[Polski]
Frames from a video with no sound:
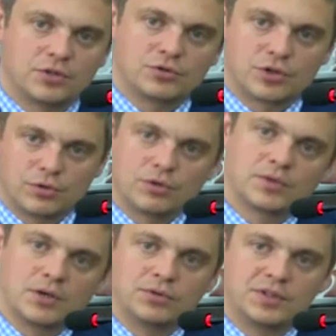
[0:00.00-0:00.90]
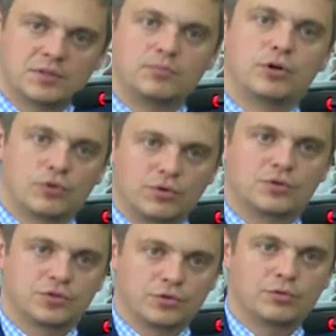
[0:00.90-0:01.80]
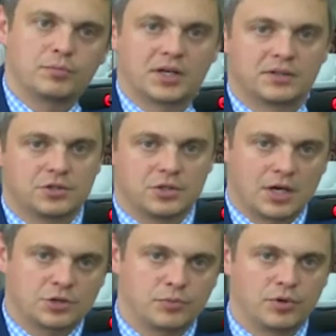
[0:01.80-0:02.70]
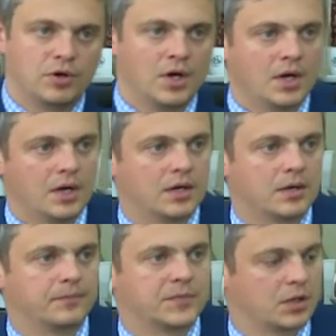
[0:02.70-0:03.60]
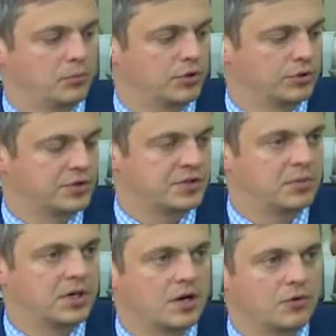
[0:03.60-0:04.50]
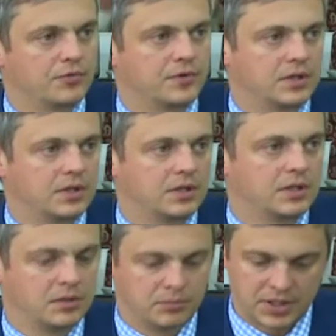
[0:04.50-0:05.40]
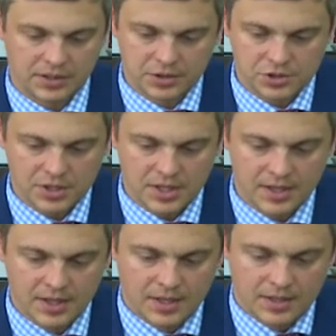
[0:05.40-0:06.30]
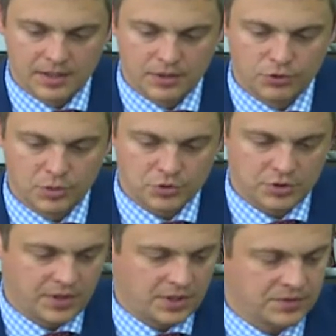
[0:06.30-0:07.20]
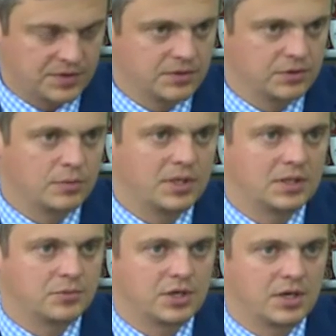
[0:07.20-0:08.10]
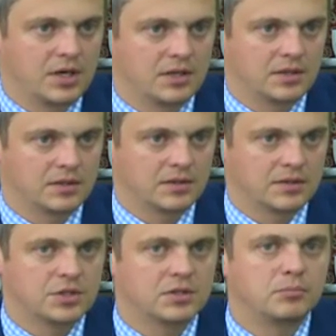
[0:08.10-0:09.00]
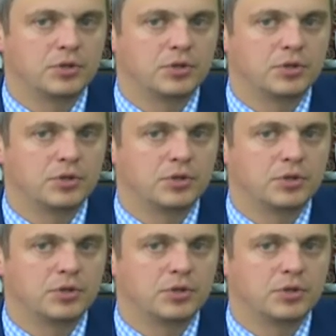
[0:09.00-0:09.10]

oczekują na ulicy, blokując ruch praktycznie aż po, po rondo Sybiraków i, i praktycznie e, uniemożliwiając normalne przejechanie. Także ten